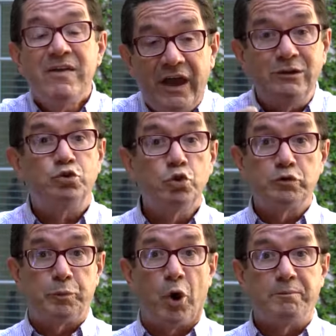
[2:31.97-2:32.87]
en
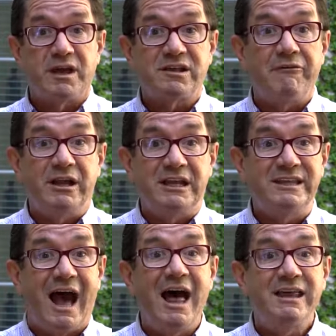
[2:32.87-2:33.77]
tus propias
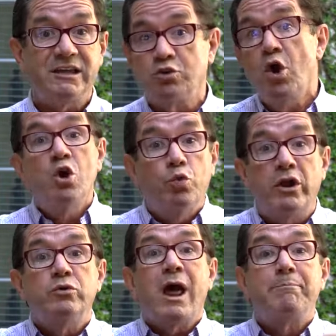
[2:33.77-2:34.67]
habilidades o
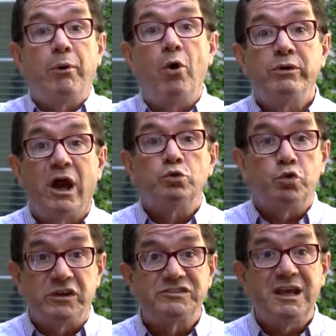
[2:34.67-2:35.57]
en una pobre
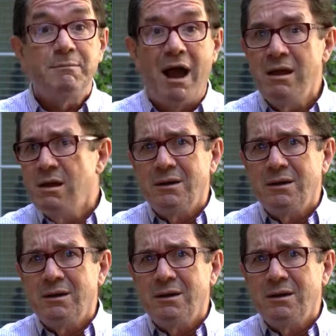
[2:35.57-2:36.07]
autoestima,